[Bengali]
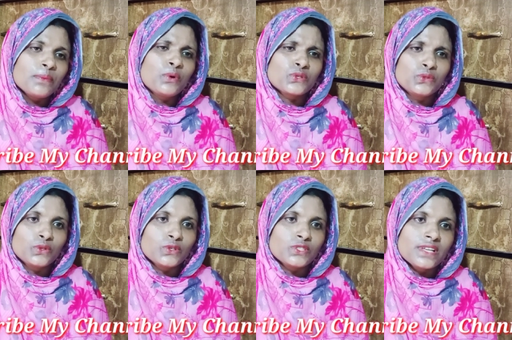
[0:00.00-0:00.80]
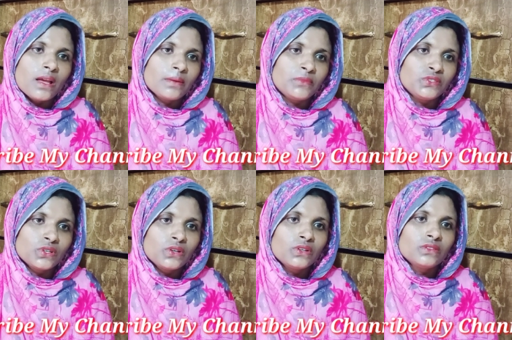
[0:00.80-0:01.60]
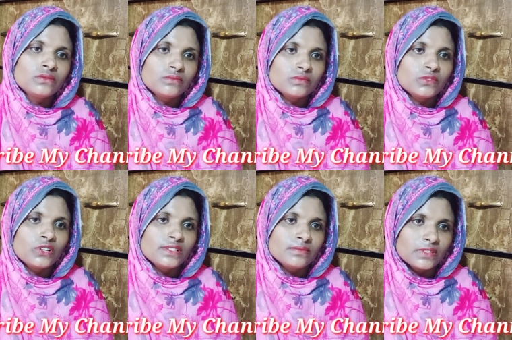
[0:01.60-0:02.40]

পছন্দ করছে হ্যাঁ আমি যখন ওই